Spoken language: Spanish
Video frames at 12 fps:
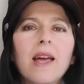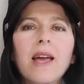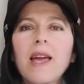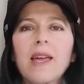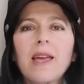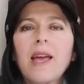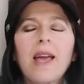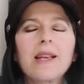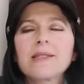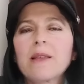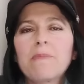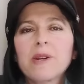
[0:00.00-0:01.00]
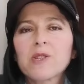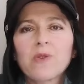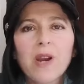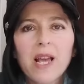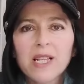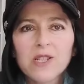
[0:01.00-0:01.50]
esta
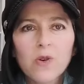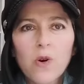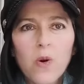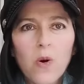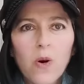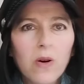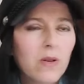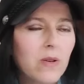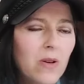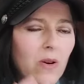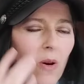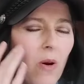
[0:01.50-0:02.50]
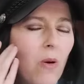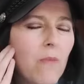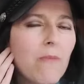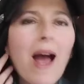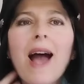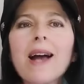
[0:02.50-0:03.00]
persona hizo lo, lo,
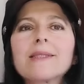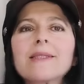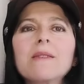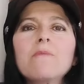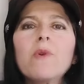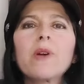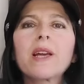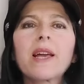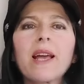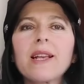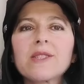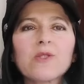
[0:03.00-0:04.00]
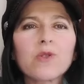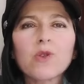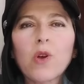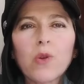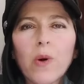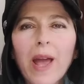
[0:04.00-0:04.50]
máximo y que hizo
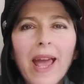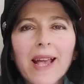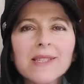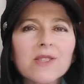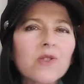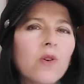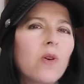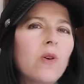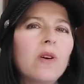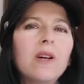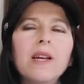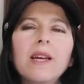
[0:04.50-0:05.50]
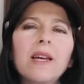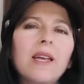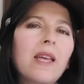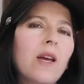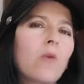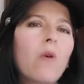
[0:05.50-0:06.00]
todo esto
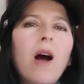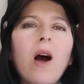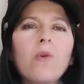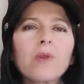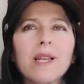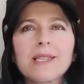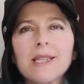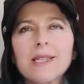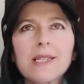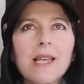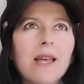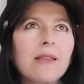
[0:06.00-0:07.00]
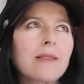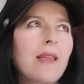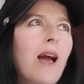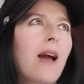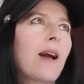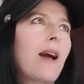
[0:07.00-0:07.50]
y wow, ya se siente
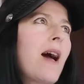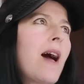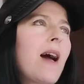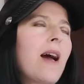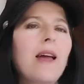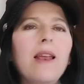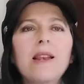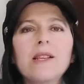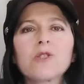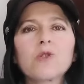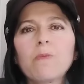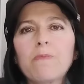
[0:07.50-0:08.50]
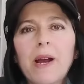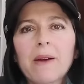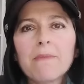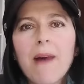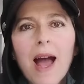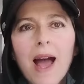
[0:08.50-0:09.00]
acá el
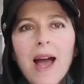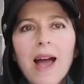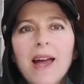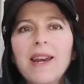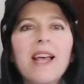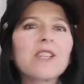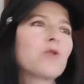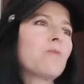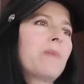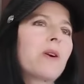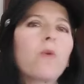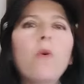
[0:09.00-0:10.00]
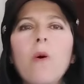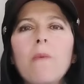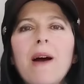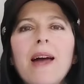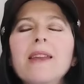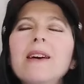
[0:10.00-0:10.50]
Superman, la
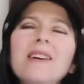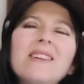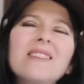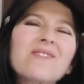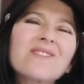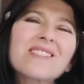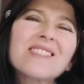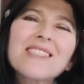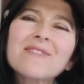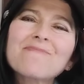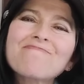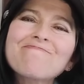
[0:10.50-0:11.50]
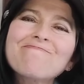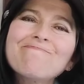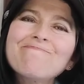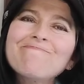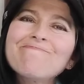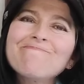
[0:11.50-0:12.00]
Superwoman. Entonces, mm,
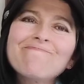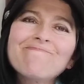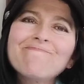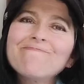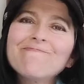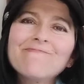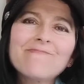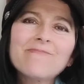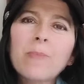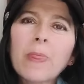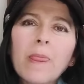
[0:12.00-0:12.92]
mm, mm,